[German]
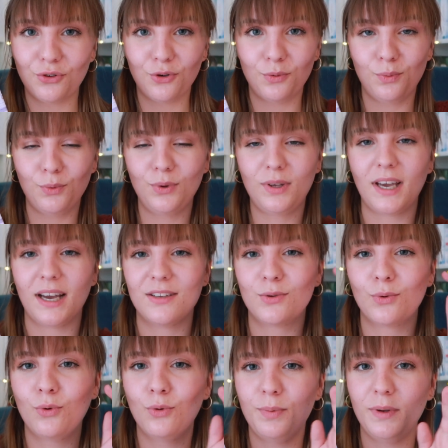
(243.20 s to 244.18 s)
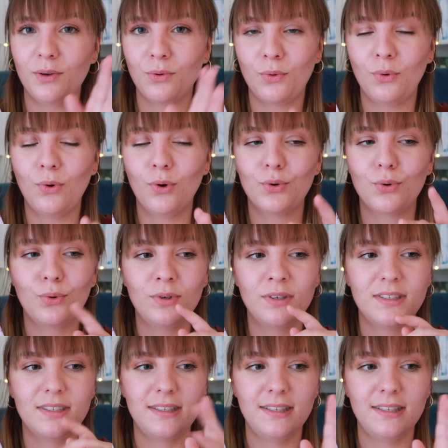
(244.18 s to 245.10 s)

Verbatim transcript: schöne Bücher. Also Rubin Roth und